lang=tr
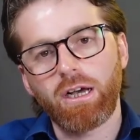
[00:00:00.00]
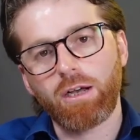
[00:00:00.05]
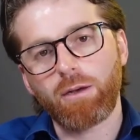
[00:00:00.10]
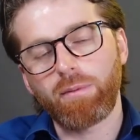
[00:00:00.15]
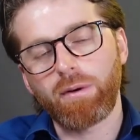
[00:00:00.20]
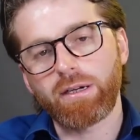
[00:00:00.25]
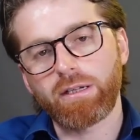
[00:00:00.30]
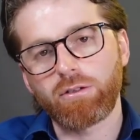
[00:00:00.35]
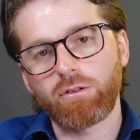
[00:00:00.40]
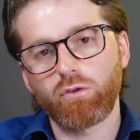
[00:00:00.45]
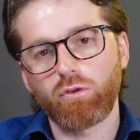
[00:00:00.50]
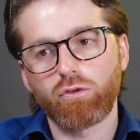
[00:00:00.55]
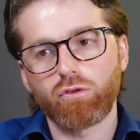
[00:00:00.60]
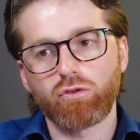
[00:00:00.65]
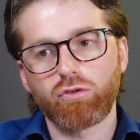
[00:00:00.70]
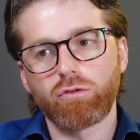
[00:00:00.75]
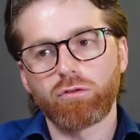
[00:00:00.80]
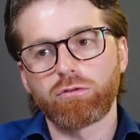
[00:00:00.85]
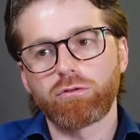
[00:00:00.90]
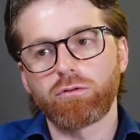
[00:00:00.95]
AK Parti
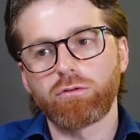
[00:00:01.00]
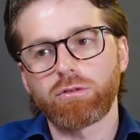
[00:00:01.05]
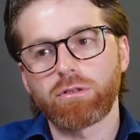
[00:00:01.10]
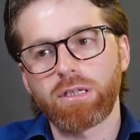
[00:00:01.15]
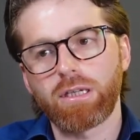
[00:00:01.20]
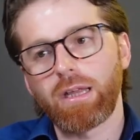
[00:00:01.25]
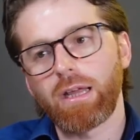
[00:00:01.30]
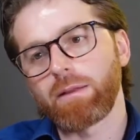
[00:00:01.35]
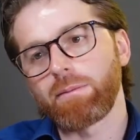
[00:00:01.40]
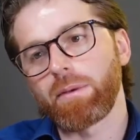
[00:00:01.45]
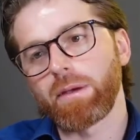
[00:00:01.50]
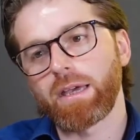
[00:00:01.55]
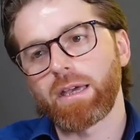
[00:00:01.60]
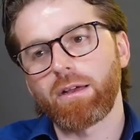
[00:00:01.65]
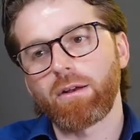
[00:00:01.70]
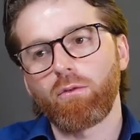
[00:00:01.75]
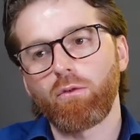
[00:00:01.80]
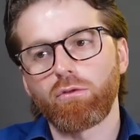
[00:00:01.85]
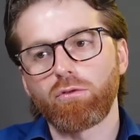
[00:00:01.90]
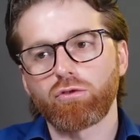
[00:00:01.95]
konuşulsun, Sedat
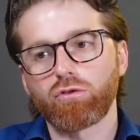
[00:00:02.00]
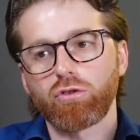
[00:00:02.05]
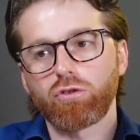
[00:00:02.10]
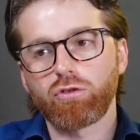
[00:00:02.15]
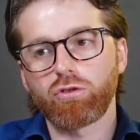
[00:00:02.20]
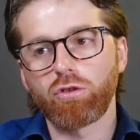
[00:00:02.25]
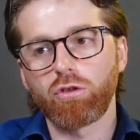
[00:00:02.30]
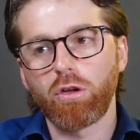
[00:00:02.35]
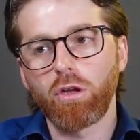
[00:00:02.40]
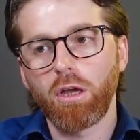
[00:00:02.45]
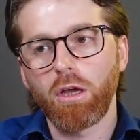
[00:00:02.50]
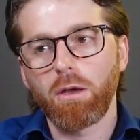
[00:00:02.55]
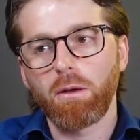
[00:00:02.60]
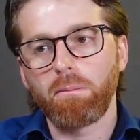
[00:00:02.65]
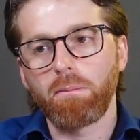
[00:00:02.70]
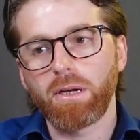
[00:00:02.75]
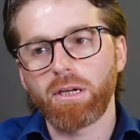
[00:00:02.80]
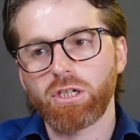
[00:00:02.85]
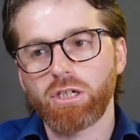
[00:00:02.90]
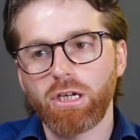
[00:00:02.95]
Peker konuşulsun,
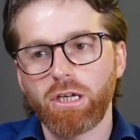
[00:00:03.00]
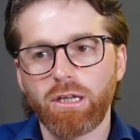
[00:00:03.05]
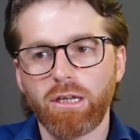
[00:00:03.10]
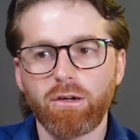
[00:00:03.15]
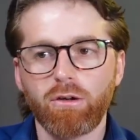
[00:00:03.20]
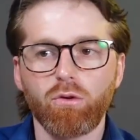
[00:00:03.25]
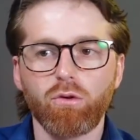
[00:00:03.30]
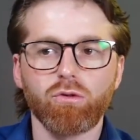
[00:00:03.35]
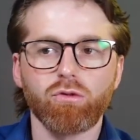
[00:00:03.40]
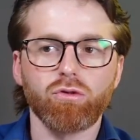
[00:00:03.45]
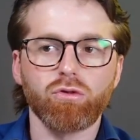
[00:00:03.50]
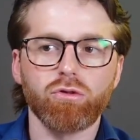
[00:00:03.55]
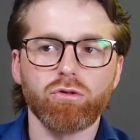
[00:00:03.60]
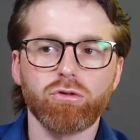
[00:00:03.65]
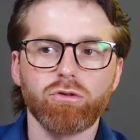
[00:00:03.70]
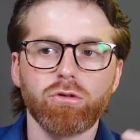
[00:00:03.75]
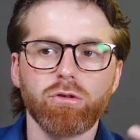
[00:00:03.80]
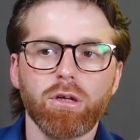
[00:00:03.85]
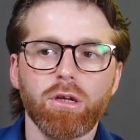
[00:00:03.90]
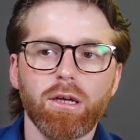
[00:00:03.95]
başkaları
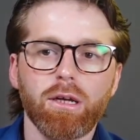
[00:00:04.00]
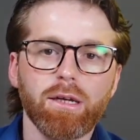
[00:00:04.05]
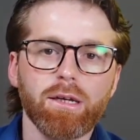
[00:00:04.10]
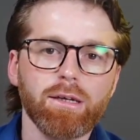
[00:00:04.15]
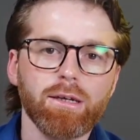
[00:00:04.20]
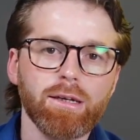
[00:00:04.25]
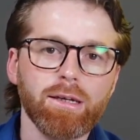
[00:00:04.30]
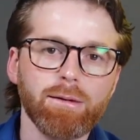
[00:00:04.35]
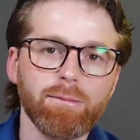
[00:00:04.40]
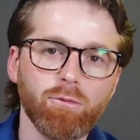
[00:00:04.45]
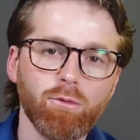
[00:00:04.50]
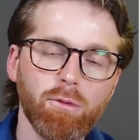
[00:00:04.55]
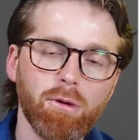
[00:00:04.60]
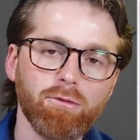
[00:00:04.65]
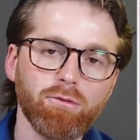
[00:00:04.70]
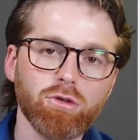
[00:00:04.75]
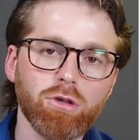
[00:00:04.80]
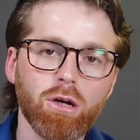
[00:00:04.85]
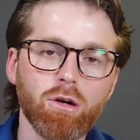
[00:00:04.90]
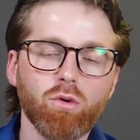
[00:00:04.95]
konuşulsun. E, bu
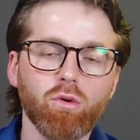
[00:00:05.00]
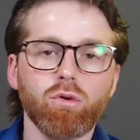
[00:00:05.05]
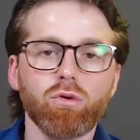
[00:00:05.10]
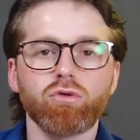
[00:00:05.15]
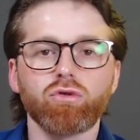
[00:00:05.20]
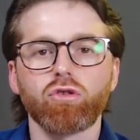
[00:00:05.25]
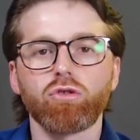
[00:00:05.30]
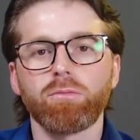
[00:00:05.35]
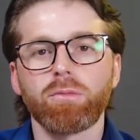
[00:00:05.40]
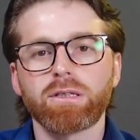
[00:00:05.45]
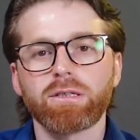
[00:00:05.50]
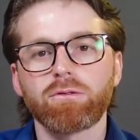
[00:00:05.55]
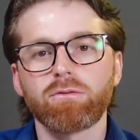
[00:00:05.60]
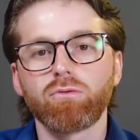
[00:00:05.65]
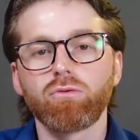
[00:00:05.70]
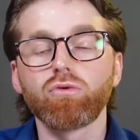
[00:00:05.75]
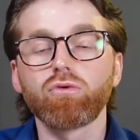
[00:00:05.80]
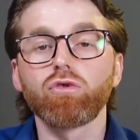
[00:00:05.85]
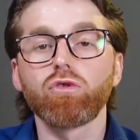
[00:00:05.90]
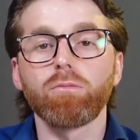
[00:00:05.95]
mevzular
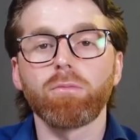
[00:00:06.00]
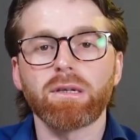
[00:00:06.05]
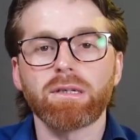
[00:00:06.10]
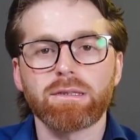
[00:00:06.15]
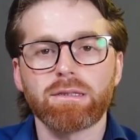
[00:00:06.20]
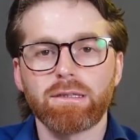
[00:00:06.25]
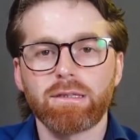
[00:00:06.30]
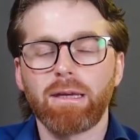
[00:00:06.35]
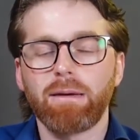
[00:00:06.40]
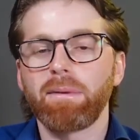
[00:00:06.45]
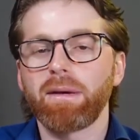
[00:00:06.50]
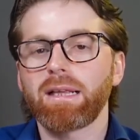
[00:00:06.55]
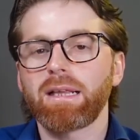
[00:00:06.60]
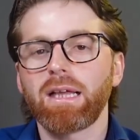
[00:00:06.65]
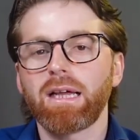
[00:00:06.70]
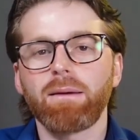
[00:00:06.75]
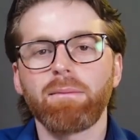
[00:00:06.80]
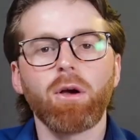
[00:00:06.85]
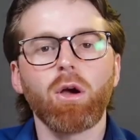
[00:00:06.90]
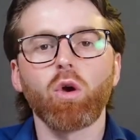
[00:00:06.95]
konuşulmasın, unutulmasın diye
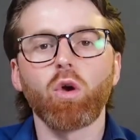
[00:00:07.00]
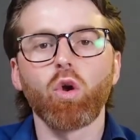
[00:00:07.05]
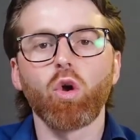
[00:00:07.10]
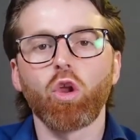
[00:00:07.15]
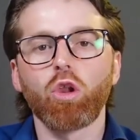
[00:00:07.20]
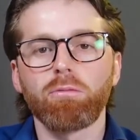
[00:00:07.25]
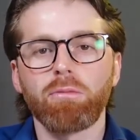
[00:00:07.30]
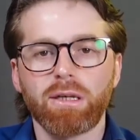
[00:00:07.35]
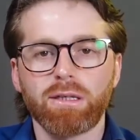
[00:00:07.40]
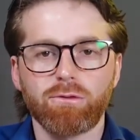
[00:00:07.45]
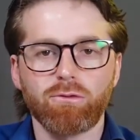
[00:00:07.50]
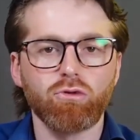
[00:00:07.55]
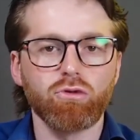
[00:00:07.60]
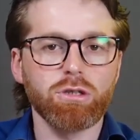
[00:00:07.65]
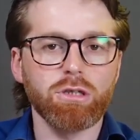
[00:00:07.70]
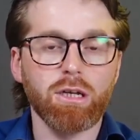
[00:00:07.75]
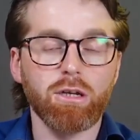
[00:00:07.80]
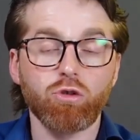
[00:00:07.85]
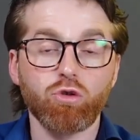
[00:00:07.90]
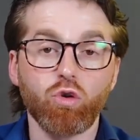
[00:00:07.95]
bekler ama öyle olmaz.
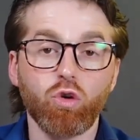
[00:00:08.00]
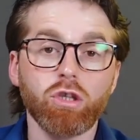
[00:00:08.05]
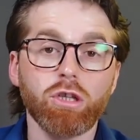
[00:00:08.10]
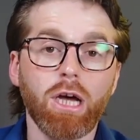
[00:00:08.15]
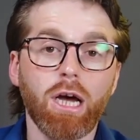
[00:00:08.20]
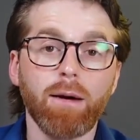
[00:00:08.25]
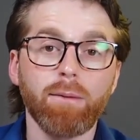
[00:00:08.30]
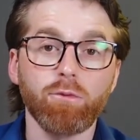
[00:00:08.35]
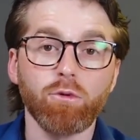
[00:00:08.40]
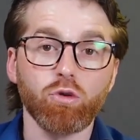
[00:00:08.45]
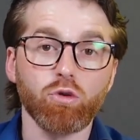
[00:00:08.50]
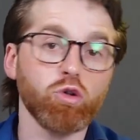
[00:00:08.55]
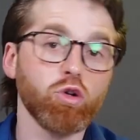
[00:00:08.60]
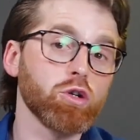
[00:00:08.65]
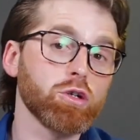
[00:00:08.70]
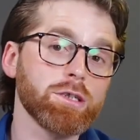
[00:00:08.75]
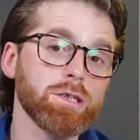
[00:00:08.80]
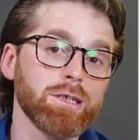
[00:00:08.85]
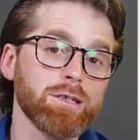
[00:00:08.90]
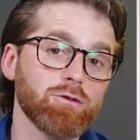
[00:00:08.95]
3 sene sonra daha büyür,
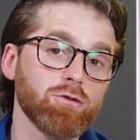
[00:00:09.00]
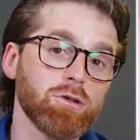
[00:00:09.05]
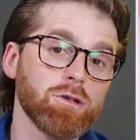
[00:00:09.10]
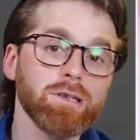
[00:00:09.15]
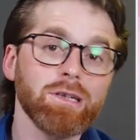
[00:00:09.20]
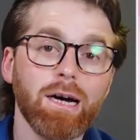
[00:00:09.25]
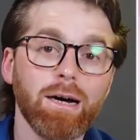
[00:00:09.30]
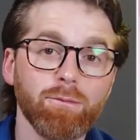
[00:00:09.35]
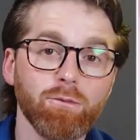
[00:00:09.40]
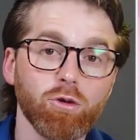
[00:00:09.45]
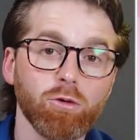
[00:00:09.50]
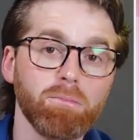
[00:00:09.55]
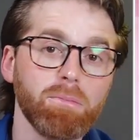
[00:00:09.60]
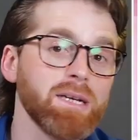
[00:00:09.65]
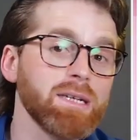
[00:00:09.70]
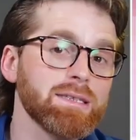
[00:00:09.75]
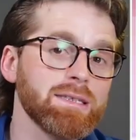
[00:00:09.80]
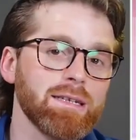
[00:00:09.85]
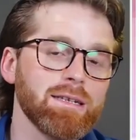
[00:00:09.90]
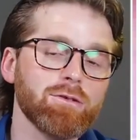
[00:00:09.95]
4 sene sonra daha
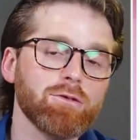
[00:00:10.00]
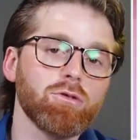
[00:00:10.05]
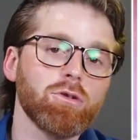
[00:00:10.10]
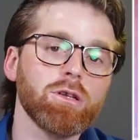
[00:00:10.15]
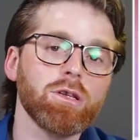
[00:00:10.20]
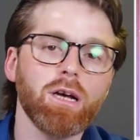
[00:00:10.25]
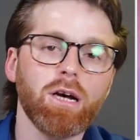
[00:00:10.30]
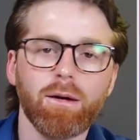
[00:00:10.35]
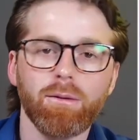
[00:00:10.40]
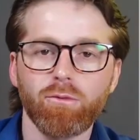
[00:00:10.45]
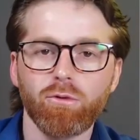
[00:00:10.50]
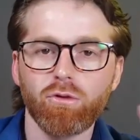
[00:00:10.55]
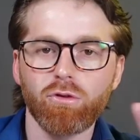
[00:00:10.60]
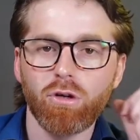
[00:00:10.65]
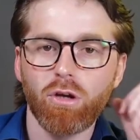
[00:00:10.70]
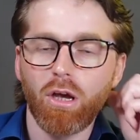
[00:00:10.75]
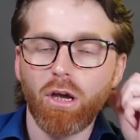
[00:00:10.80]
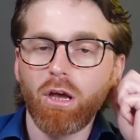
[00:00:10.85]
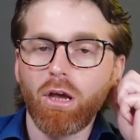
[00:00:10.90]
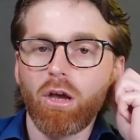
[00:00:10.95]
büyür, 5 sene sonra daha
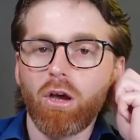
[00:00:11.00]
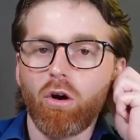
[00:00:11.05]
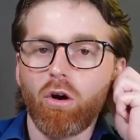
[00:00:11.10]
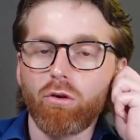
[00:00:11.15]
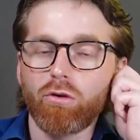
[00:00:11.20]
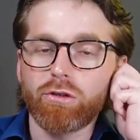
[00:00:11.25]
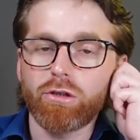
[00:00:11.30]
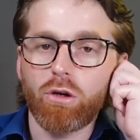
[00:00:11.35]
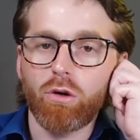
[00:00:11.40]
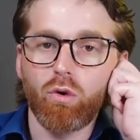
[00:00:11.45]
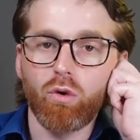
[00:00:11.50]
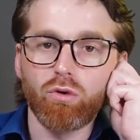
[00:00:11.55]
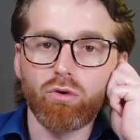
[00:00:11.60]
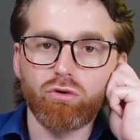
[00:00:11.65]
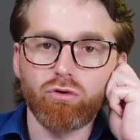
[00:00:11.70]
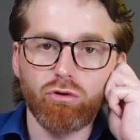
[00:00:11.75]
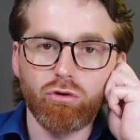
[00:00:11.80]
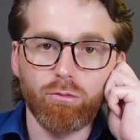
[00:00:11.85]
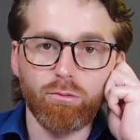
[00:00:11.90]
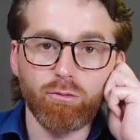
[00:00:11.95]
büyür. Oysa
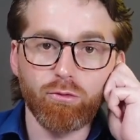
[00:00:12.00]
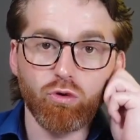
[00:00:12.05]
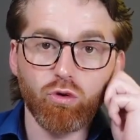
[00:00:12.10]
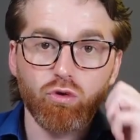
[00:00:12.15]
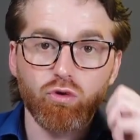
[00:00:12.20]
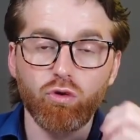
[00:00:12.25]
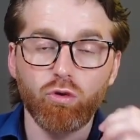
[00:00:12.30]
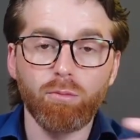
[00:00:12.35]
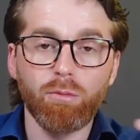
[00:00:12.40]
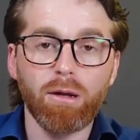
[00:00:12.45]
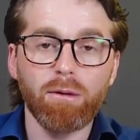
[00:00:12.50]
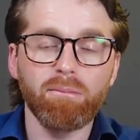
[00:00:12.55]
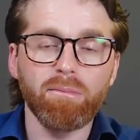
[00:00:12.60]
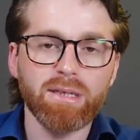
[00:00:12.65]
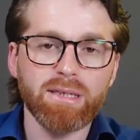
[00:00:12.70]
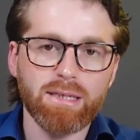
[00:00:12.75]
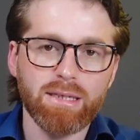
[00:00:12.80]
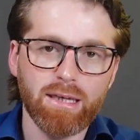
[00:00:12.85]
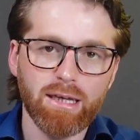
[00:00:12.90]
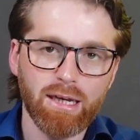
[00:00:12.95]
konuşulup
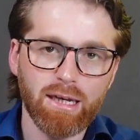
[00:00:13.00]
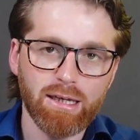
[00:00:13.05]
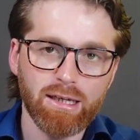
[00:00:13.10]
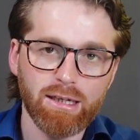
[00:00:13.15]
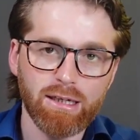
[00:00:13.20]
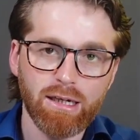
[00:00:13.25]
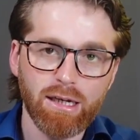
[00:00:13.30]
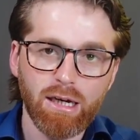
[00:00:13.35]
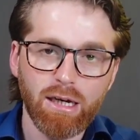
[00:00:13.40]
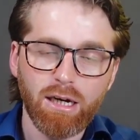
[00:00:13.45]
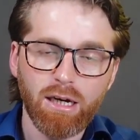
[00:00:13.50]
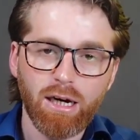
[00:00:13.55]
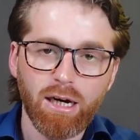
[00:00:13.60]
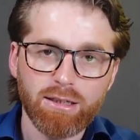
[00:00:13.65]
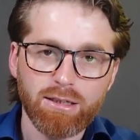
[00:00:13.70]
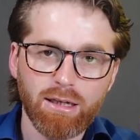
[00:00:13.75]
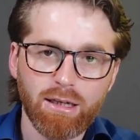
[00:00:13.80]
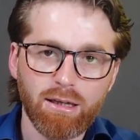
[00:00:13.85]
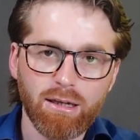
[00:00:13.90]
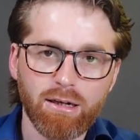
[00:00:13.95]
çözümlenmesi gerekir.
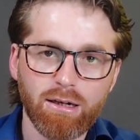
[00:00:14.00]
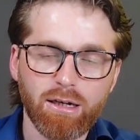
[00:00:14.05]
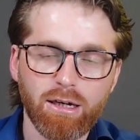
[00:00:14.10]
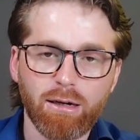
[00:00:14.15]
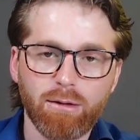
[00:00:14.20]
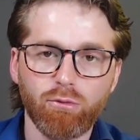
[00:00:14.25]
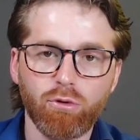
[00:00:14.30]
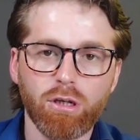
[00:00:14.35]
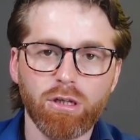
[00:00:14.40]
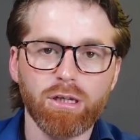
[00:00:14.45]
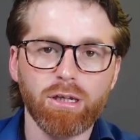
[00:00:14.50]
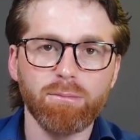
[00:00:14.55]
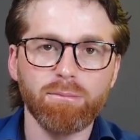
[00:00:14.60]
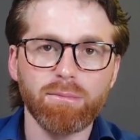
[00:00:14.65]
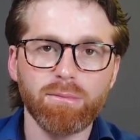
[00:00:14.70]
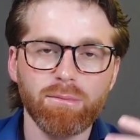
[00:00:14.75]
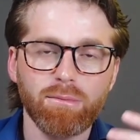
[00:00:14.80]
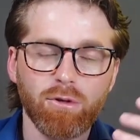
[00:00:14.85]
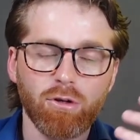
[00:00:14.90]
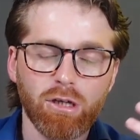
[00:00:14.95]
Hataların kabul
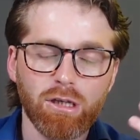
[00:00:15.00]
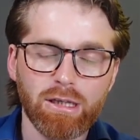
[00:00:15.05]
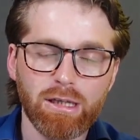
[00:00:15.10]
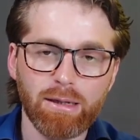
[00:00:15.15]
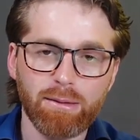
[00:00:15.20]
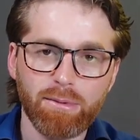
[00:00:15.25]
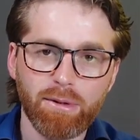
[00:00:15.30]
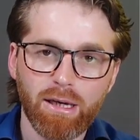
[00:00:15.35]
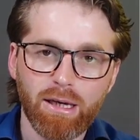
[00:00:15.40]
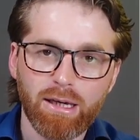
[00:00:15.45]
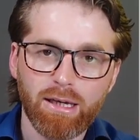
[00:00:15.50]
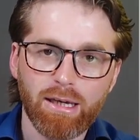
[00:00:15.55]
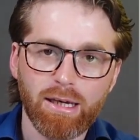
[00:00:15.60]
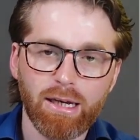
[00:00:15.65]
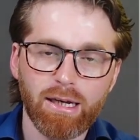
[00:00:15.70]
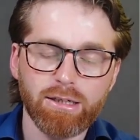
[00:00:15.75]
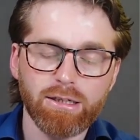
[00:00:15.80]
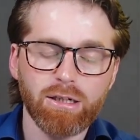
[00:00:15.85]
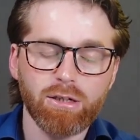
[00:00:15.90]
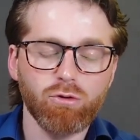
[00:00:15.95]
edilip
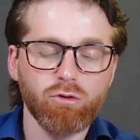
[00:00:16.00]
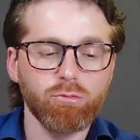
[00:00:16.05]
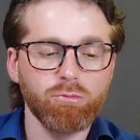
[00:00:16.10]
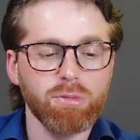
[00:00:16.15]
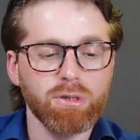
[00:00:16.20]
geleceğe